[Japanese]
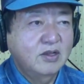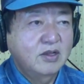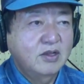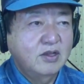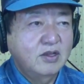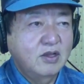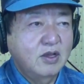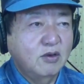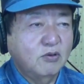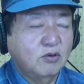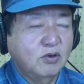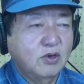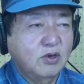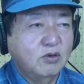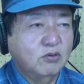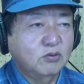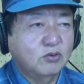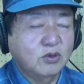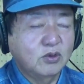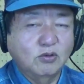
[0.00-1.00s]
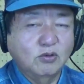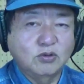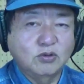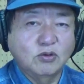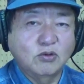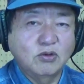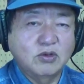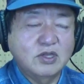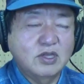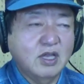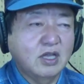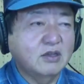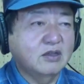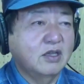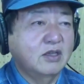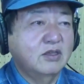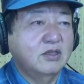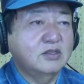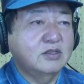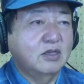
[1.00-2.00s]
い、いやこれ本当に驚きだった
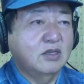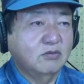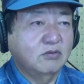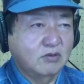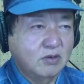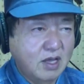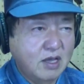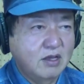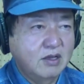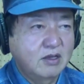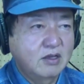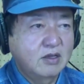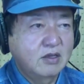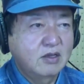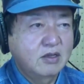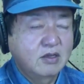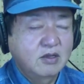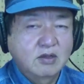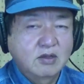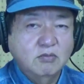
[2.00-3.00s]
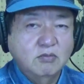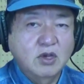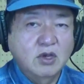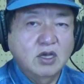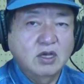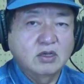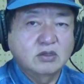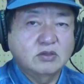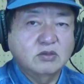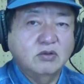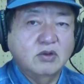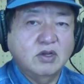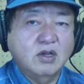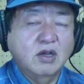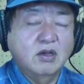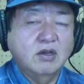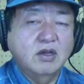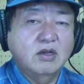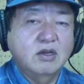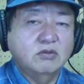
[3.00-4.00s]
んですけどね。うん、まあそれ考
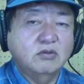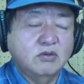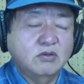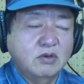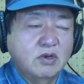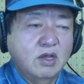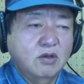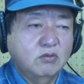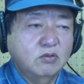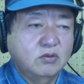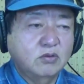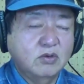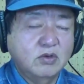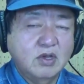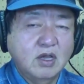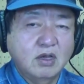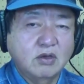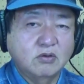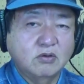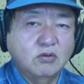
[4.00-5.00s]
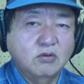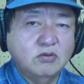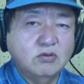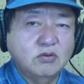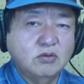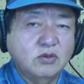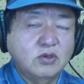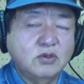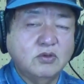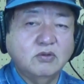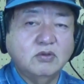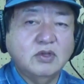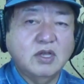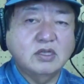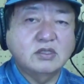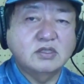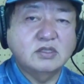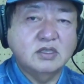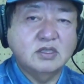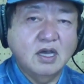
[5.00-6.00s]
えるとね、本当にあの多くの人た
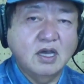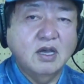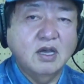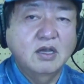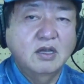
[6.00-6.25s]
ちが、